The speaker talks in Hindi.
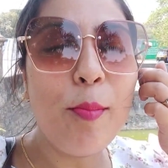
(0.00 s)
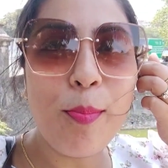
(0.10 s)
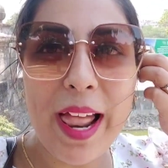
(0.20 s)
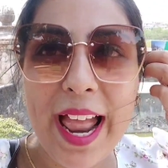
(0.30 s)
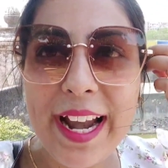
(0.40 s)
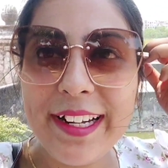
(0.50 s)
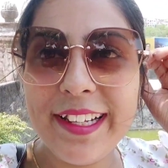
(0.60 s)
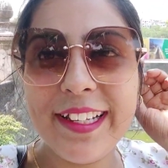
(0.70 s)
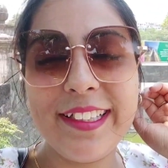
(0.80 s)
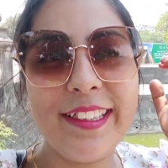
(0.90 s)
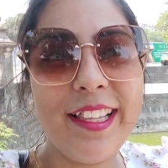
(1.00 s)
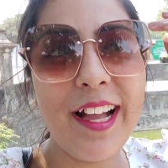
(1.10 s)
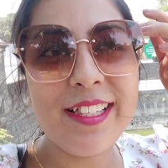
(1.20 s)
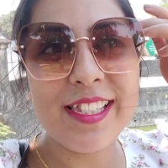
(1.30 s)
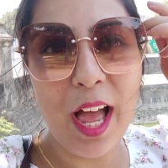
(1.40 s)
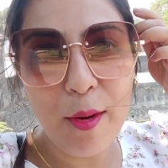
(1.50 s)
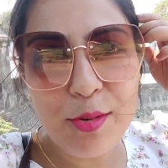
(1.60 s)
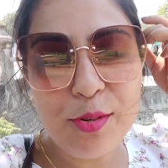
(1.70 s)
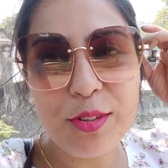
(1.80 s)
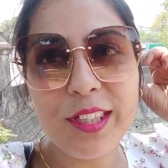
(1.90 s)
प्लैंड इतना
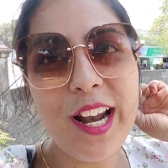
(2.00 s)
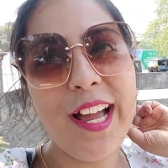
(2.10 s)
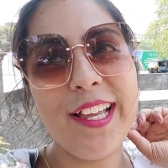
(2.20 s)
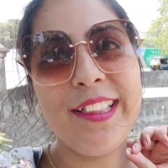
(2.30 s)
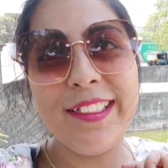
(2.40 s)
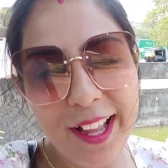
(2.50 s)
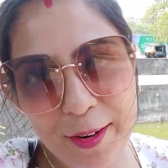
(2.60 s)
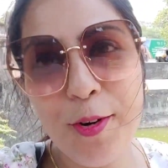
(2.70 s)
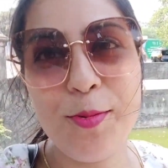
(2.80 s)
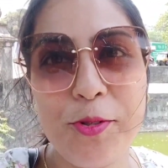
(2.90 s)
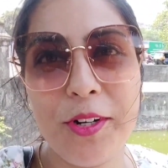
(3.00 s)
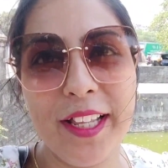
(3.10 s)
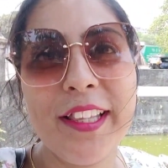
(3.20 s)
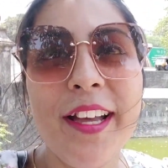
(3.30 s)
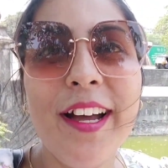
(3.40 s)
साफ सुथरा इतना खूबसूरत